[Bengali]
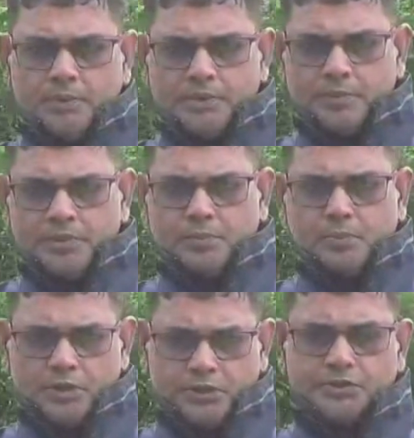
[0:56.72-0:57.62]
আপনি যেমনটি
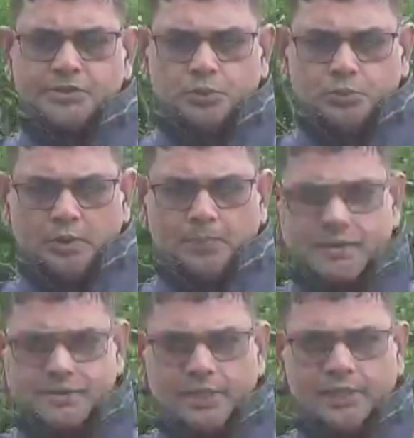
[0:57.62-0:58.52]
বলেছেন যে উত্তরের পাঁচ
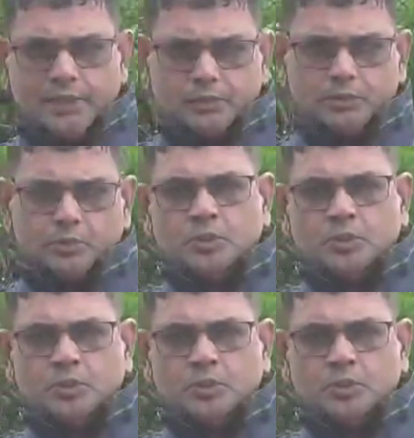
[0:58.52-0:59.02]
জেলায় কিন্তু